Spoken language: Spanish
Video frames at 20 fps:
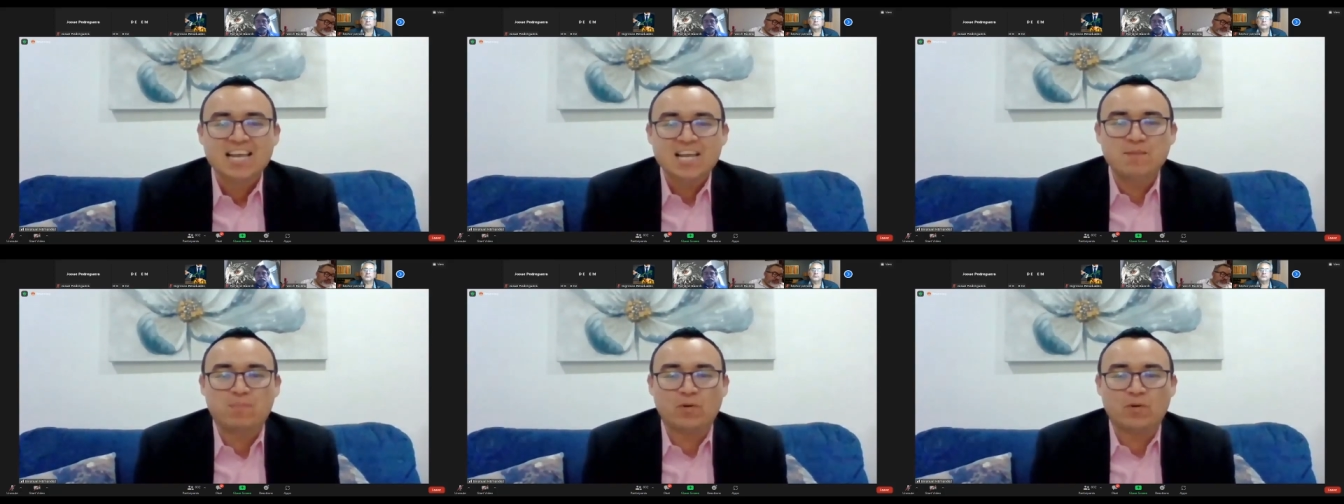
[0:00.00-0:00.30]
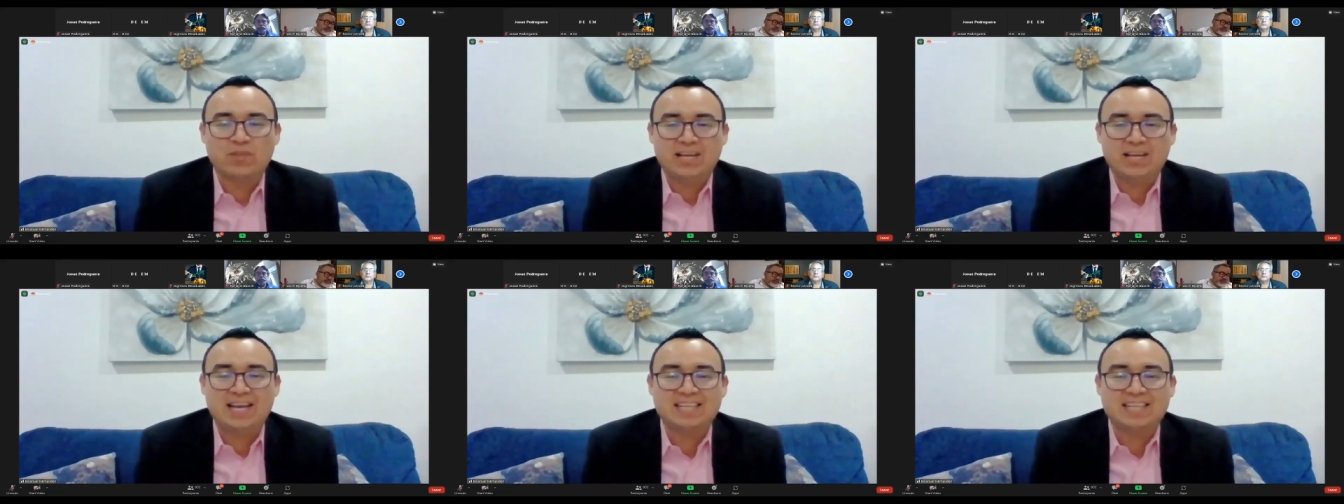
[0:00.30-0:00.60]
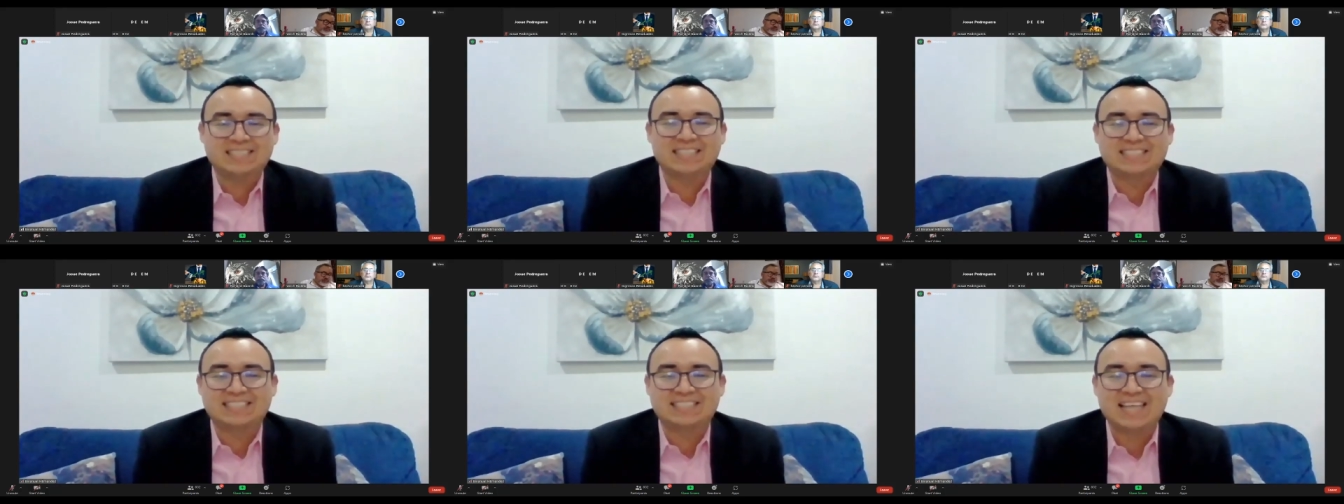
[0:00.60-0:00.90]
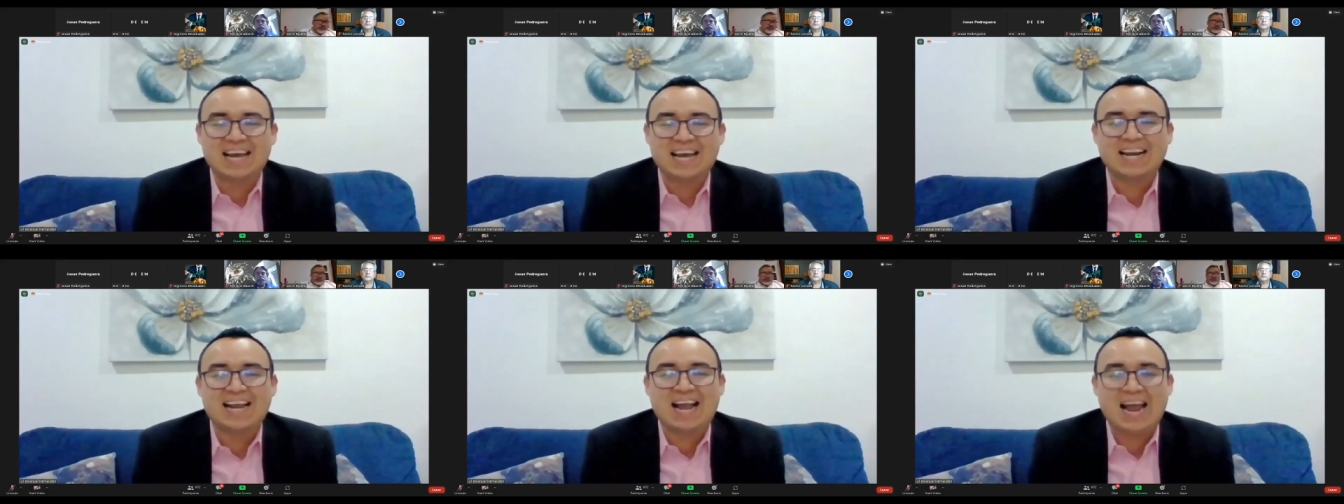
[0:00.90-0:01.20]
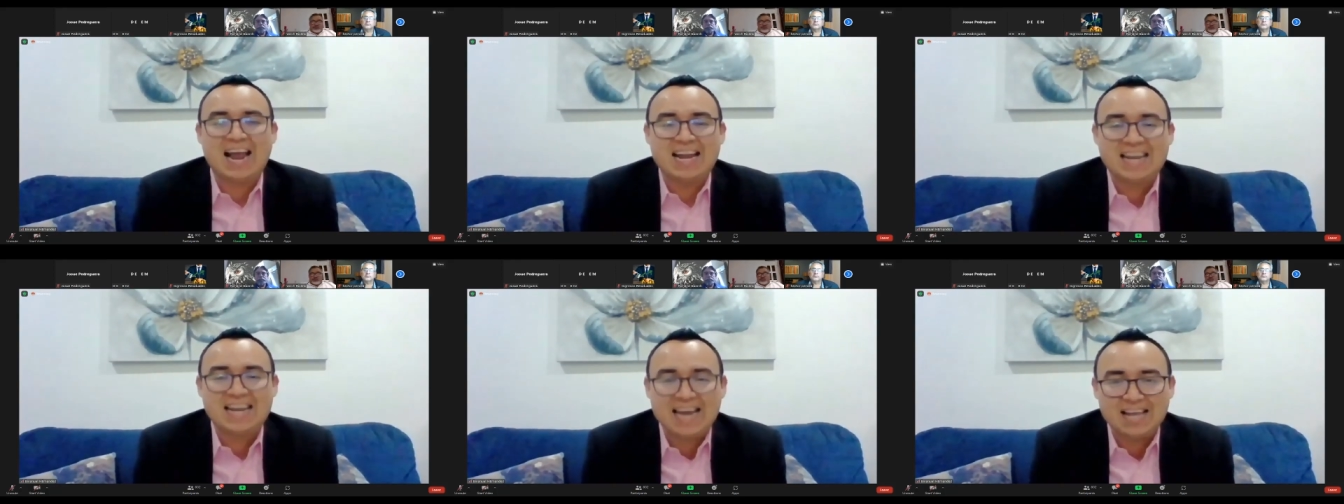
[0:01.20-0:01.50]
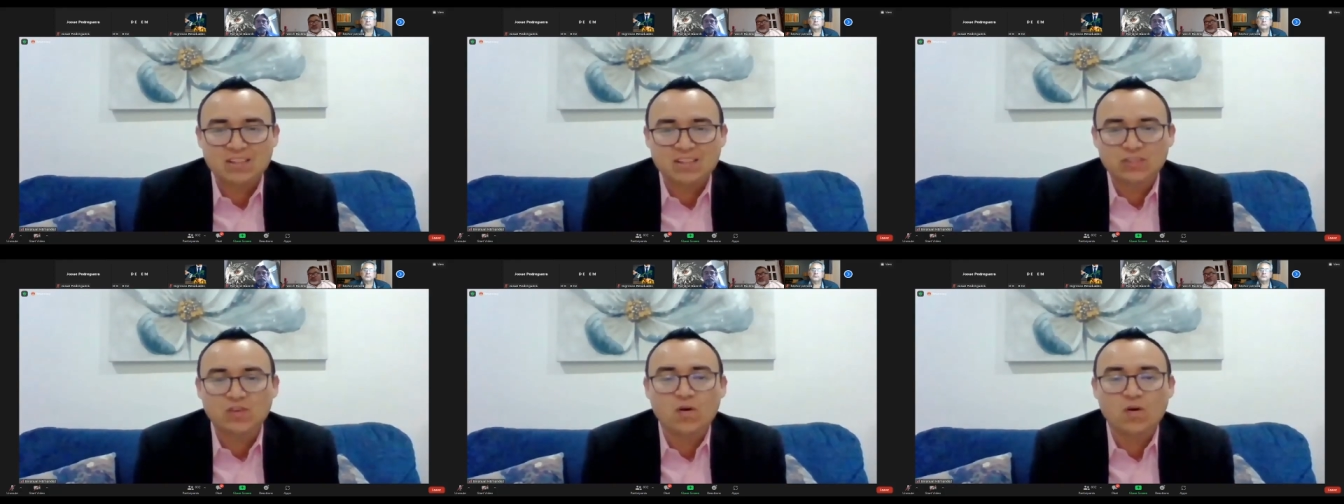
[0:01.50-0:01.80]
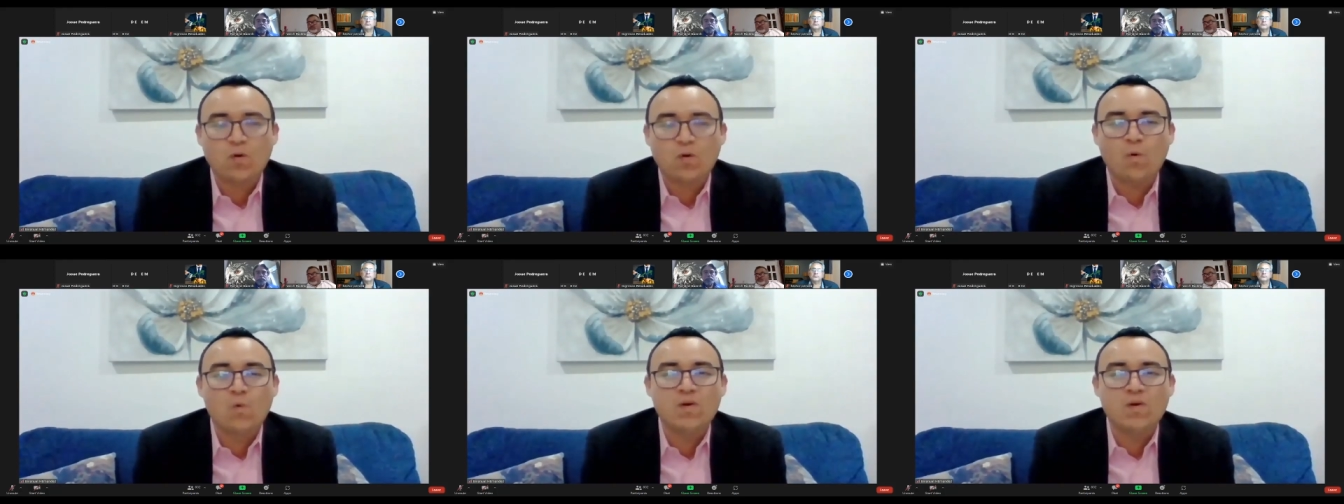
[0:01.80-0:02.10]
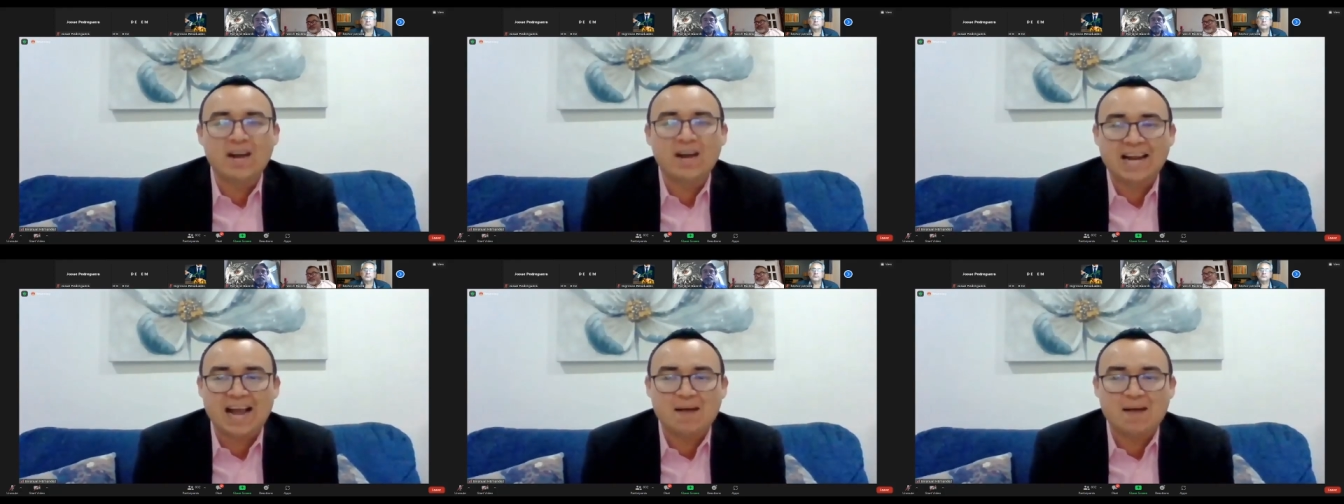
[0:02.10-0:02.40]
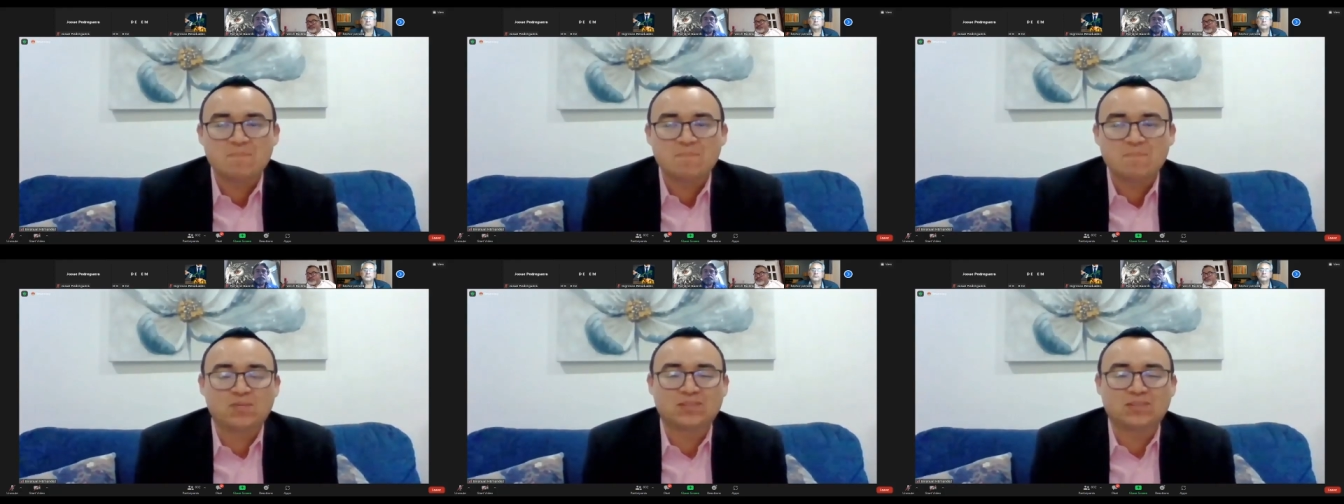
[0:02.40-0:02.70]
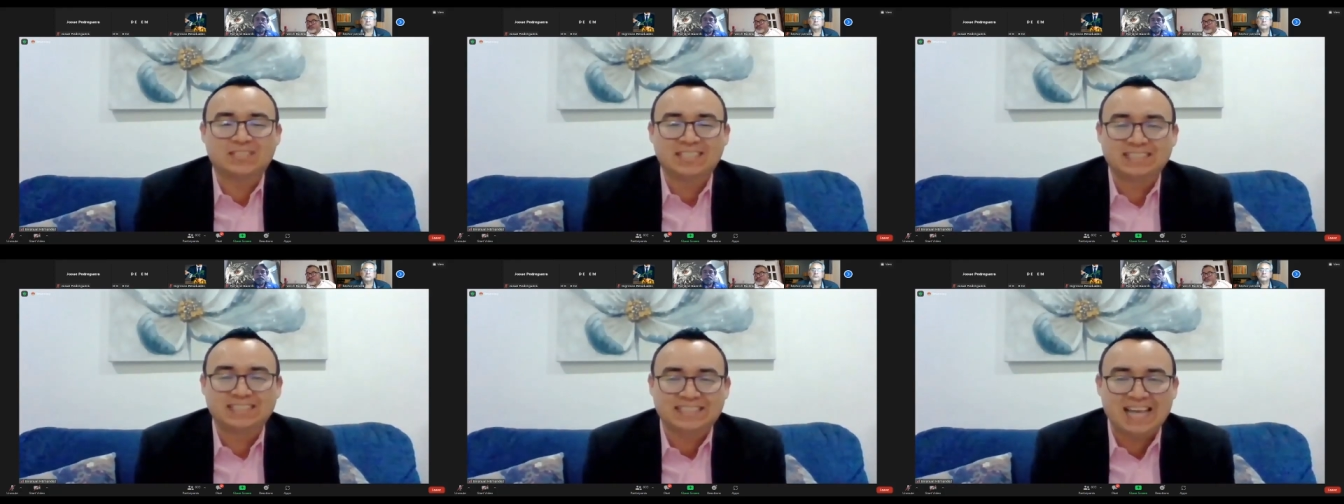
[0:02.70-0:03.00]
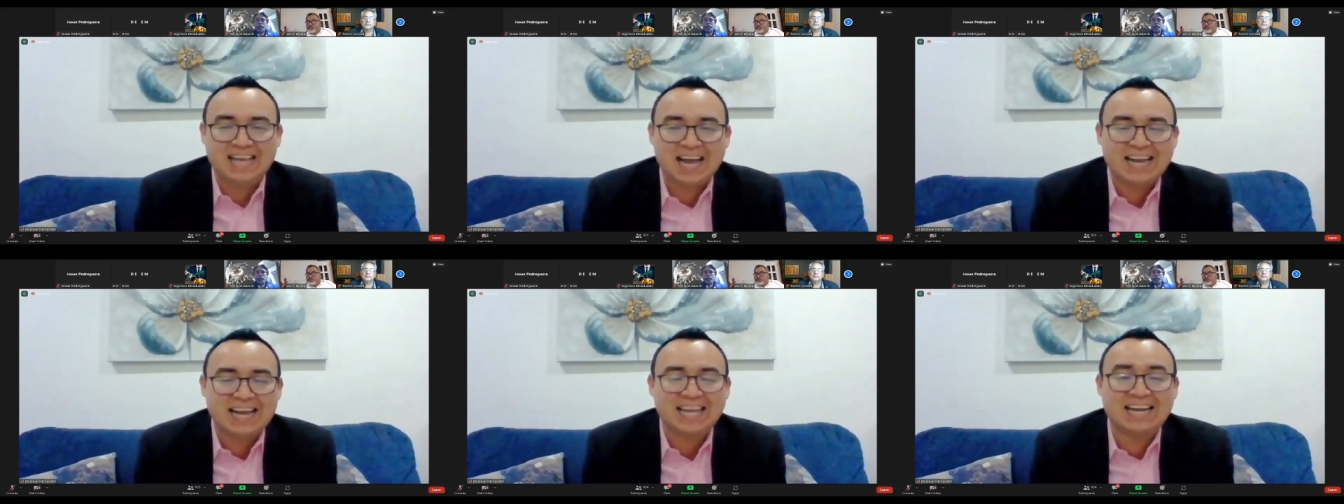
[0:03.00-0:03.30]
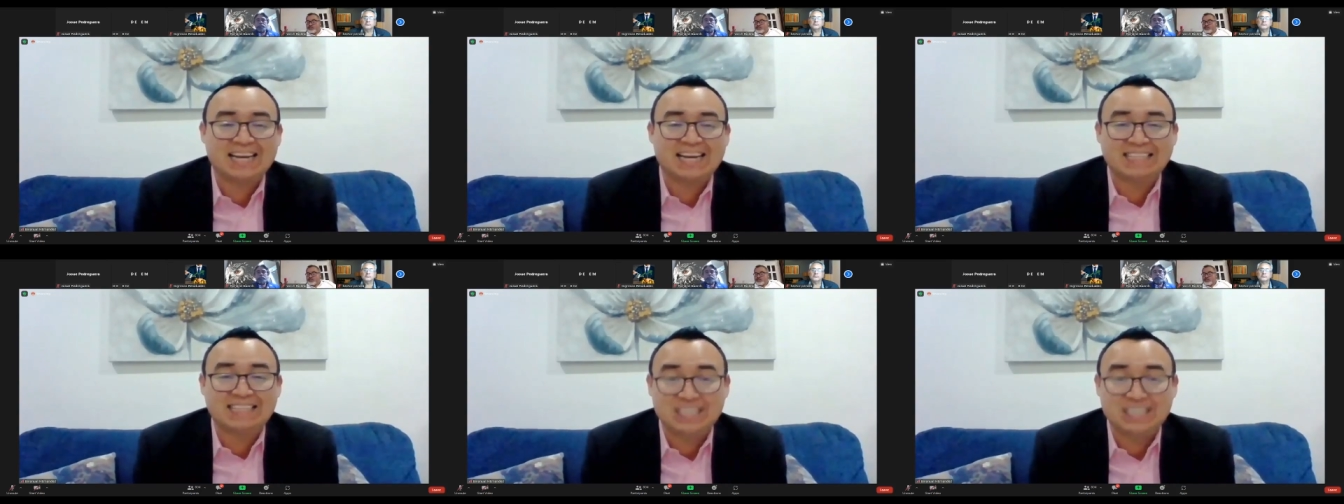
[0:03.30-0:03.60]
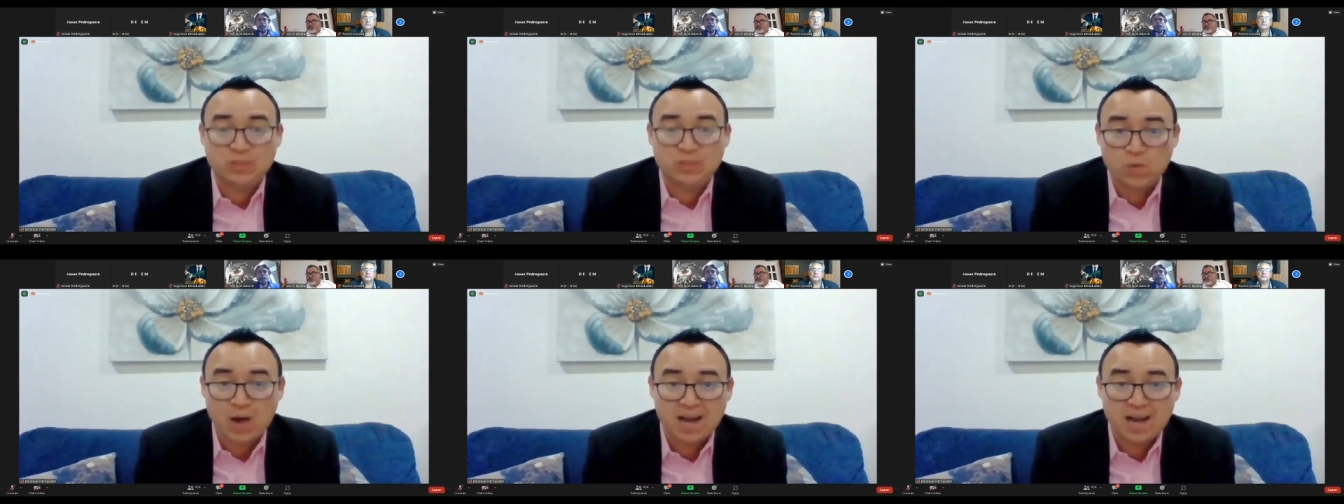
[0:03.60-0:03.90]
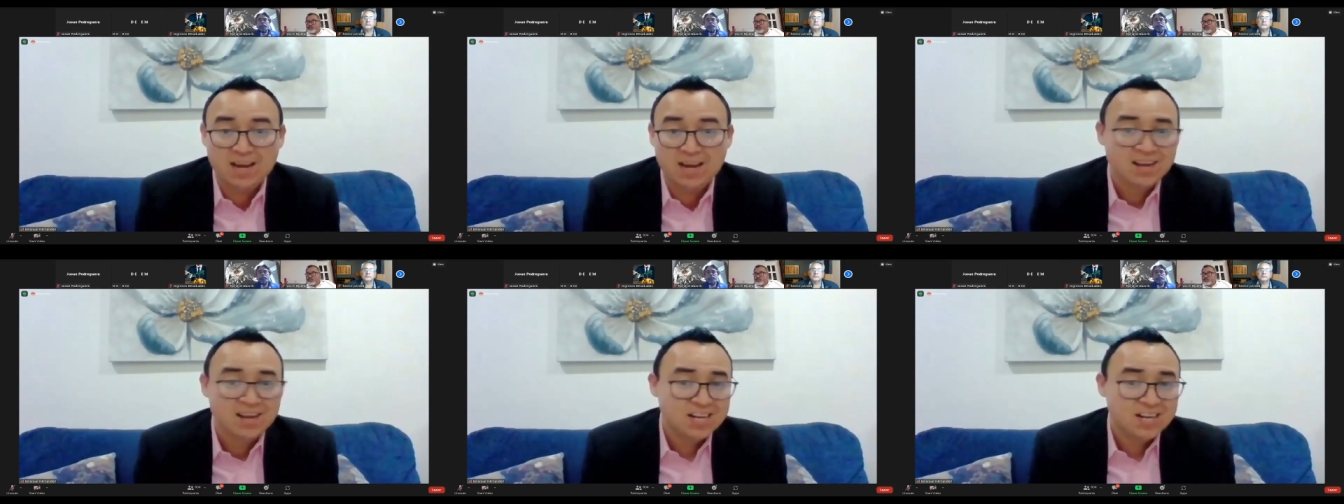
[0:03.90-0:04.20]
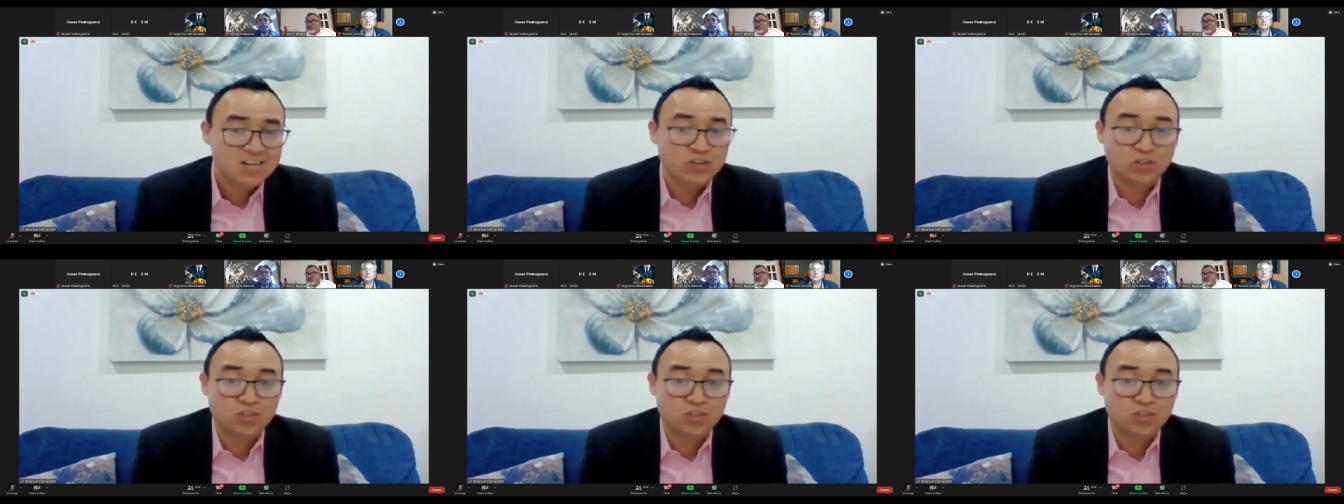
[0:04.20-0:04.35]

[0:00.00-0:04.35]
y podrías estar ganando un gran porcentaje residual,